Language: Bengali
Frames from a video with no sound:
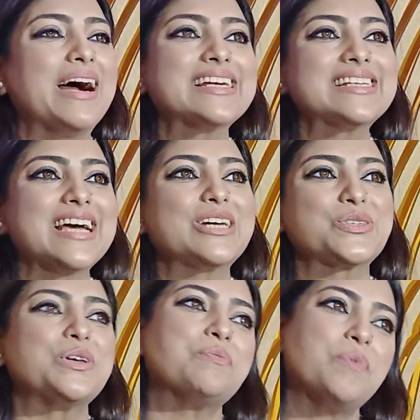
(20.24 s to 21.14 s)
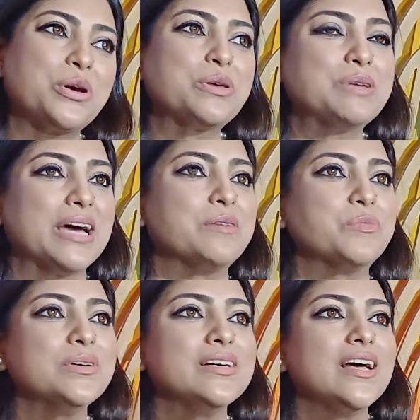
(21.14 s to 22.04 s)
বাকিটা আসলে পরে
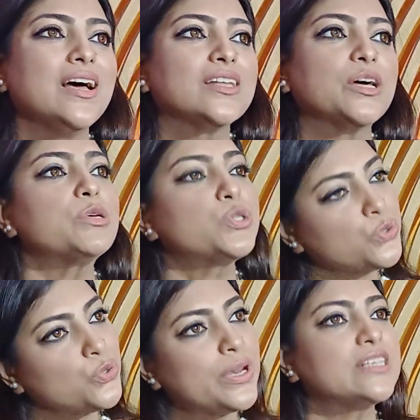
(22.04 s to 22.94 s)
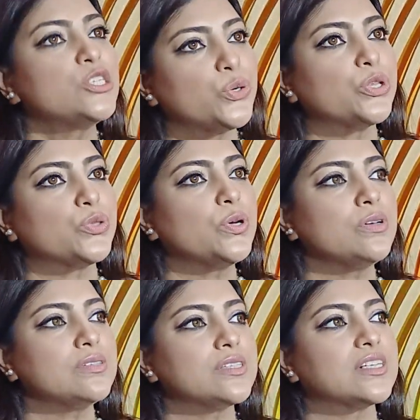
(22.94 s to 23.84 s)
জানাবো তবে সুন্দর একটি চরিত্র
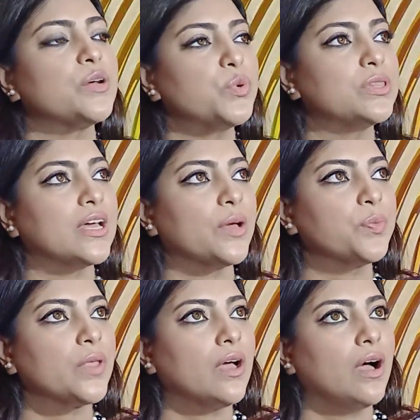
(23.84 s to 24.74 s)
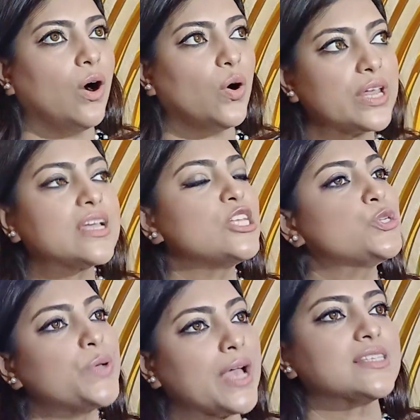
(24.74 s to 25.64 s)
সেটার মধ্যে অনেক
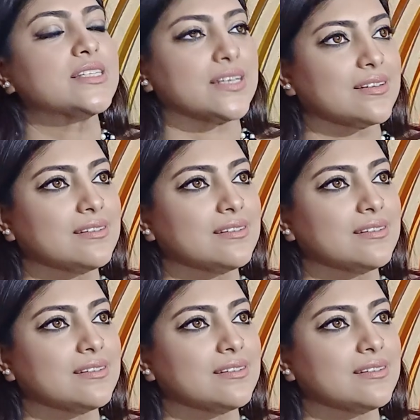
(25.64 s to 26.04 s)
কিছুই আছে